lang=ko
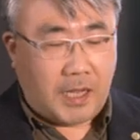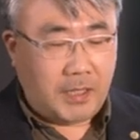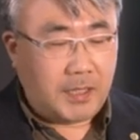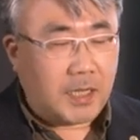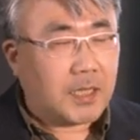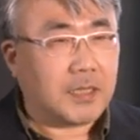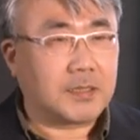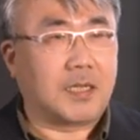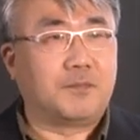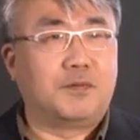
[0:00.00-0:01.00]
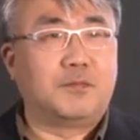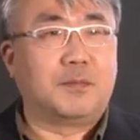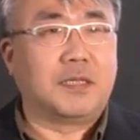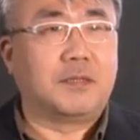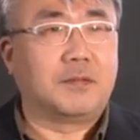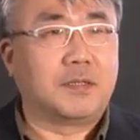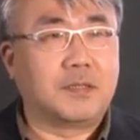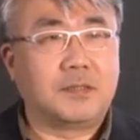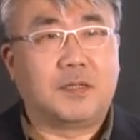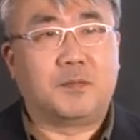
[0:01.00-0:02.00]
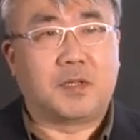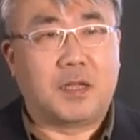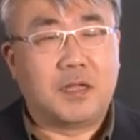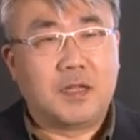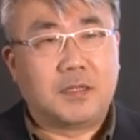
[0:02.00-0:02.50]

AI가 작품을 만들어낸 시대입니다.